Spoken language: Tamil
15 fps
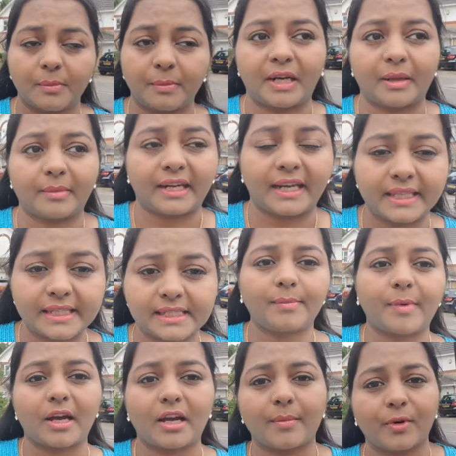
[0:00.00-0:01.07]
இப்போ நம்ம
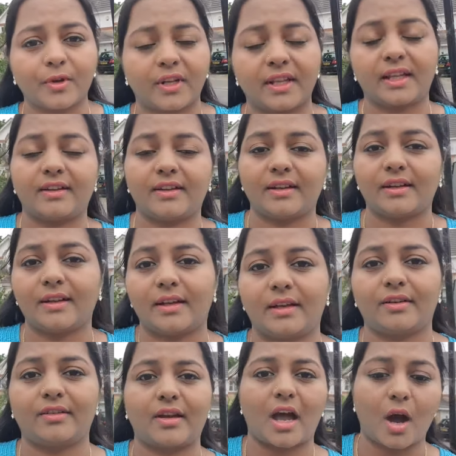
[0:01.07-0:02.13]
நெக்ஸ்ட்டு பார்க்க போகிற
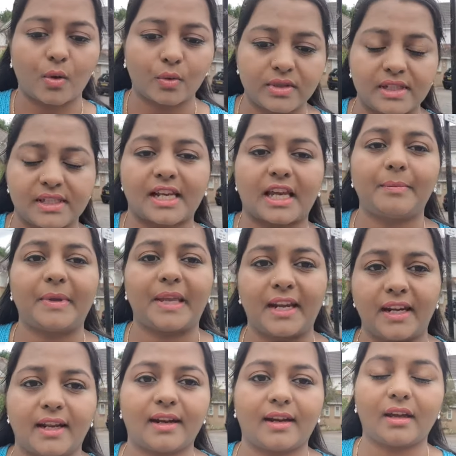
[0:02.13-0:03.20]
ஹவுஸ் டைப்
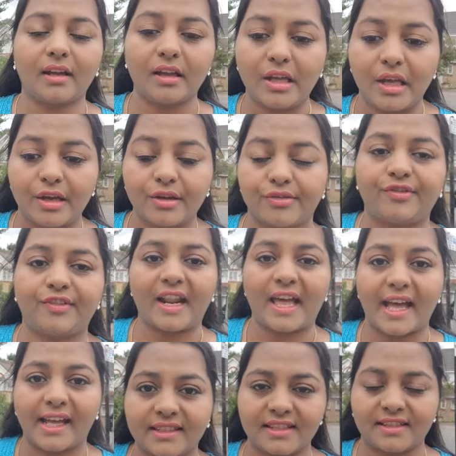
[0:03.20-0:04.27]
என்னென்னா
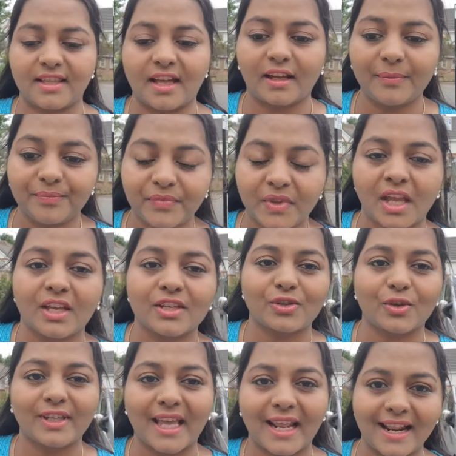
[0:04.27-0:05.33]
ஃப்ளாட்ஸ் தான்
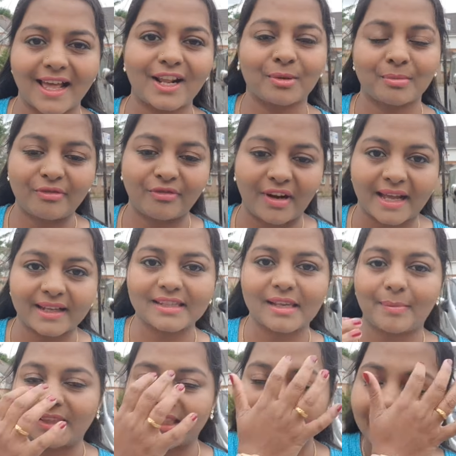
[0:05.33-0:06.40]
ஸோ எல்லாருக்குமே
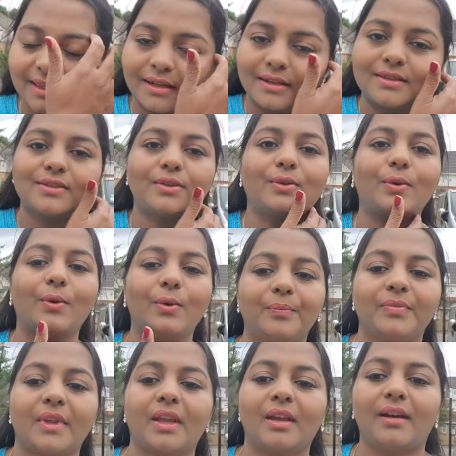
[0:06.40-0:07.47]
ஃப்ளாட்ஸை பற்றி தெரிஞ்சிருக்கும்
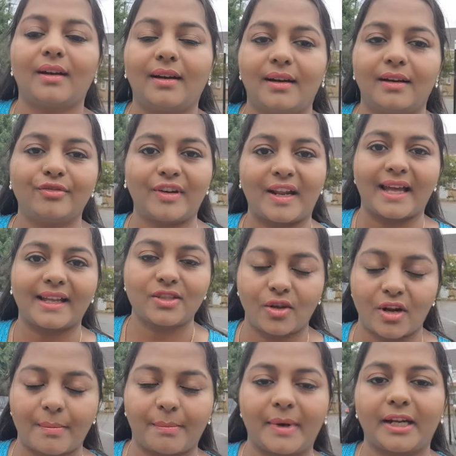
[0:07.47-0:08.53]
ஃப்ளாட்ஸ்
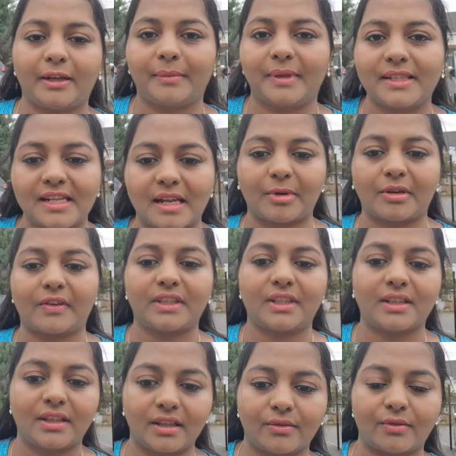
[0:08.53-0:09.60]
ஒரு அப்பார்ட்மெண்ட்ஸ் நமக்கு
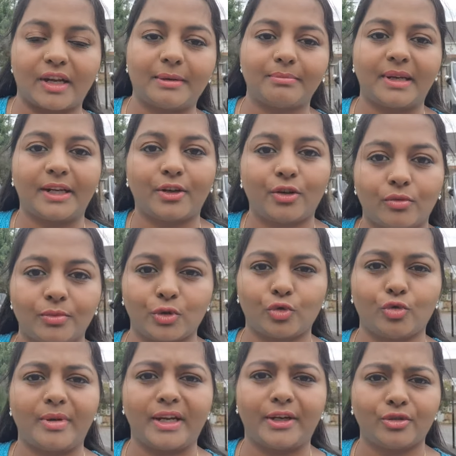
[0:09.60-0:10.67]
வந்து ஒன் பெட்ரூம் டூ
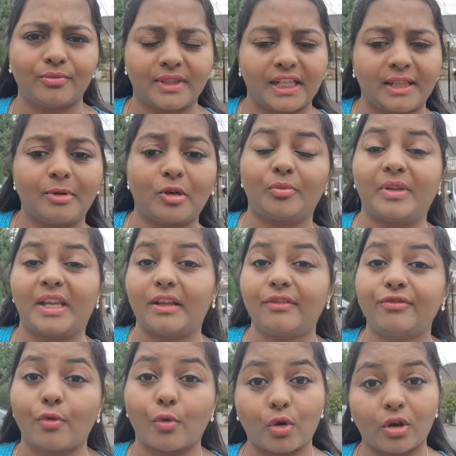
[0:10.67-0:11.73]
பெட்ரூம் த்ரீ பெட்ரூம் ஏன்னா
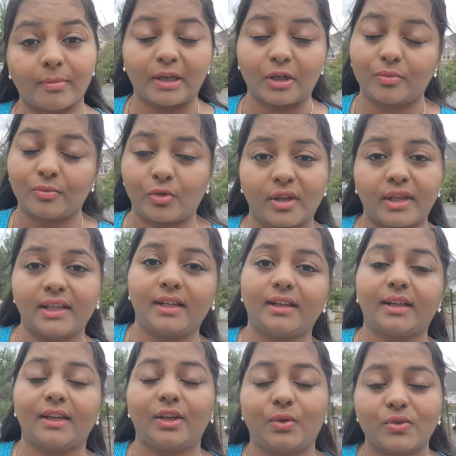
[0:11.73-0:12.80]
ஃபோர் பெட்ரூம் கூட
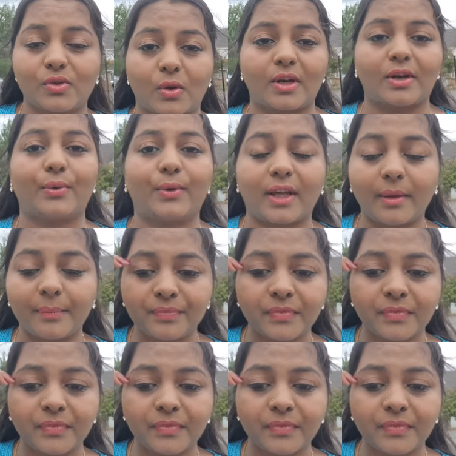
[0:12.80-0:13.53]
இருக்குது இன்னும் சொல்லணும்னா